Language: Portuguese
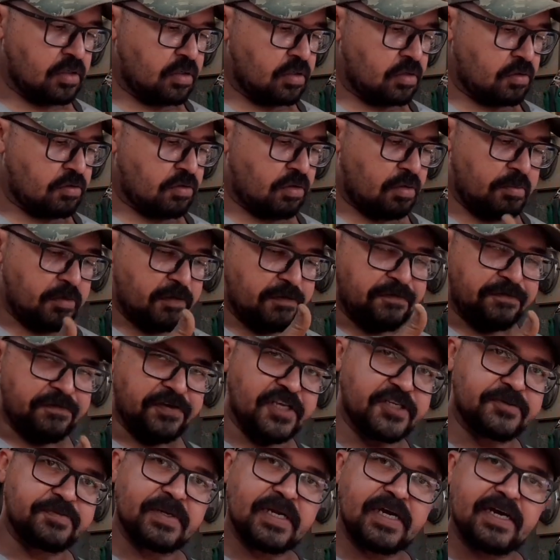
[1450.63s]
Como eu
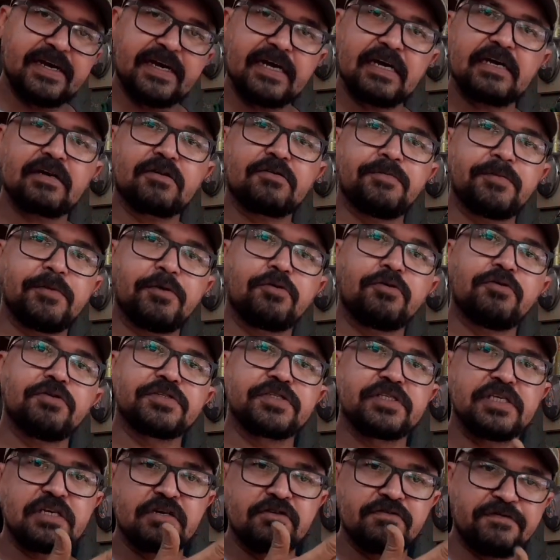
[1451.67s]
fiz pra. Como eu
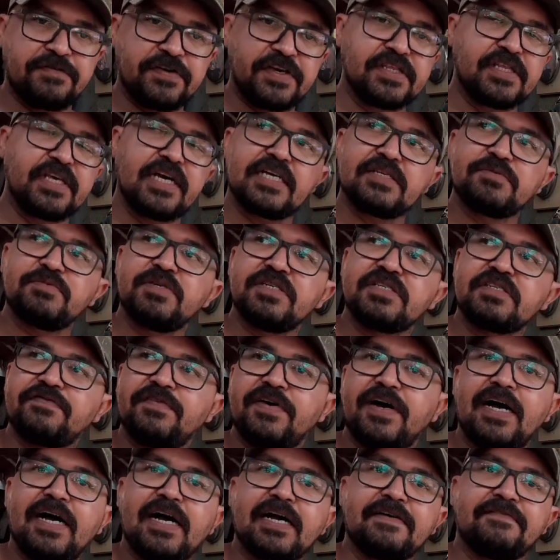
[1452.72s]
consigo vender as minhas
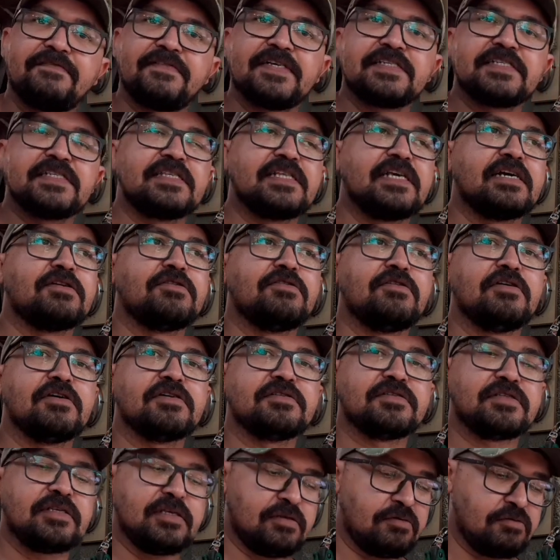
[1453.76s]
facas, fazer
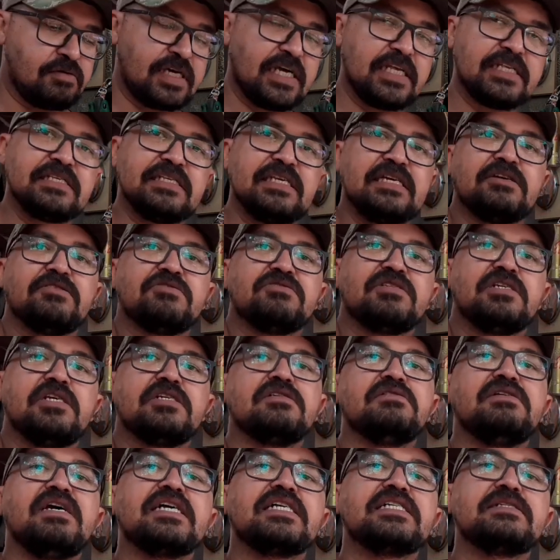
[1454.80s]
negócio. Né? Não quer dizer que eu
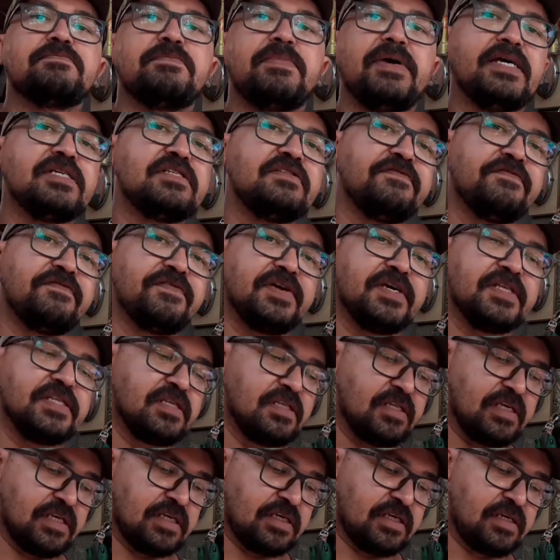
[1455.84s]
seja um expert em venda,
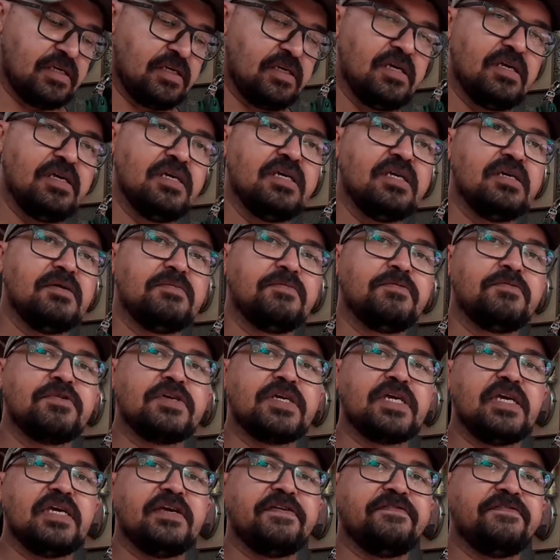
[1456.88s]
né?
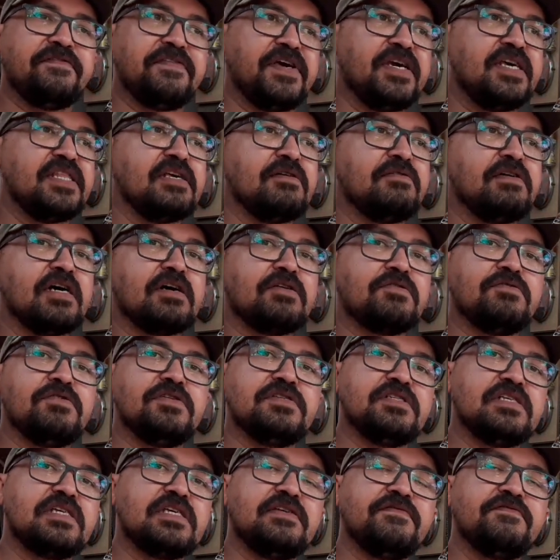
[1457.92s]
Porque venda é uma
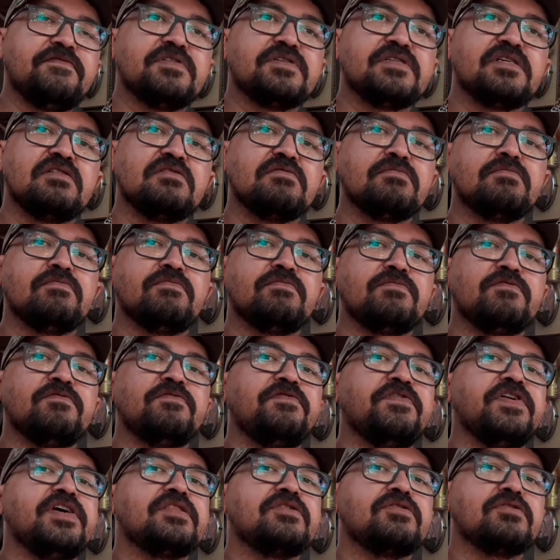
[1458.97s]
coisa que você não, não
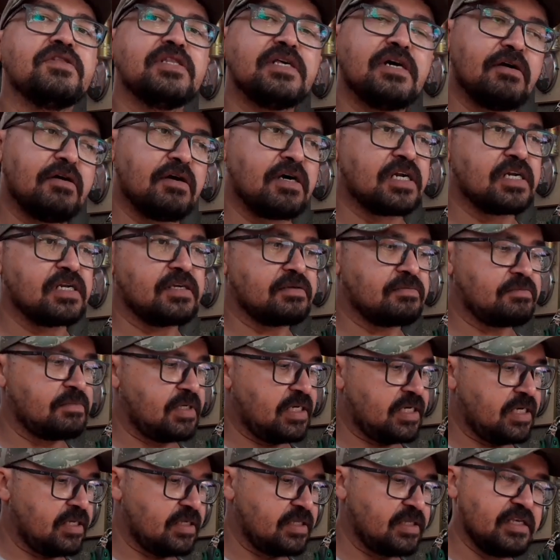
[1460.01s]
vende toda hora,
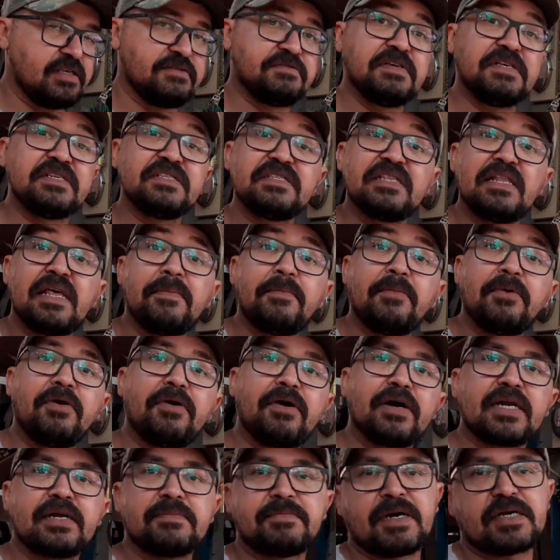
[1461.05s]
né? Às vezes
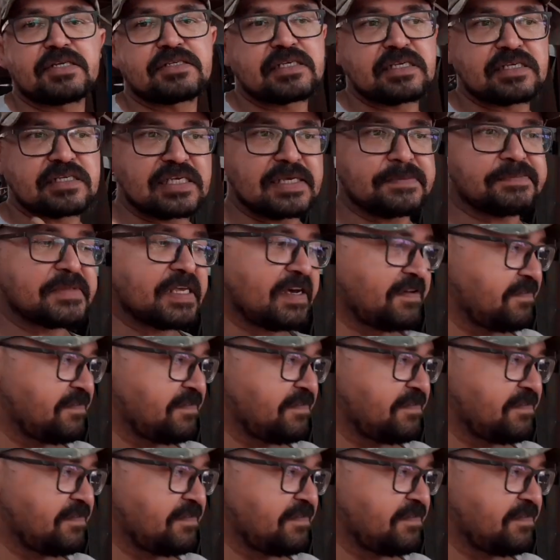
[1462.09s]
demora, mas você sempre tá